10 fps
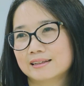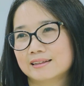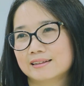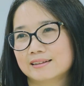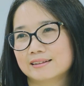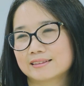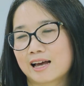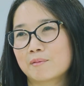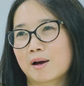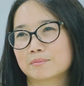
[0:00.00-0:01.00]
ๆ
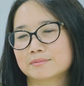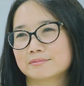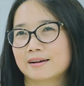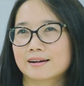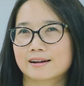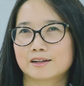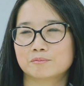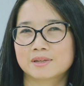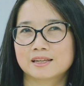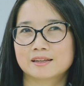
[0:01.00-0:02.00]
ถ้าแบบเกิด
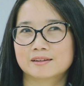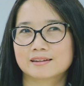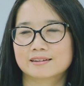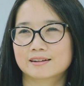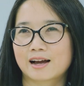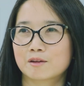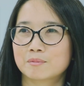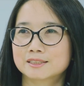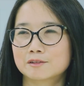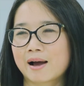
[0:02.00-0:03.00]
มีใคร
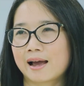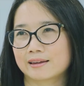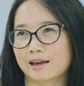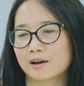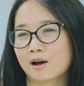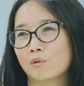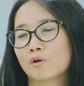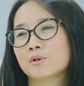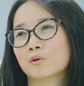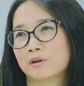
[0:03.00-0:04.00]
ไม่สบายเงี้ยเขา
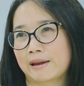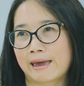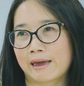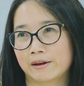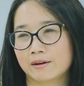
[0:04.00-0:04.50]
ก็มีคนแทน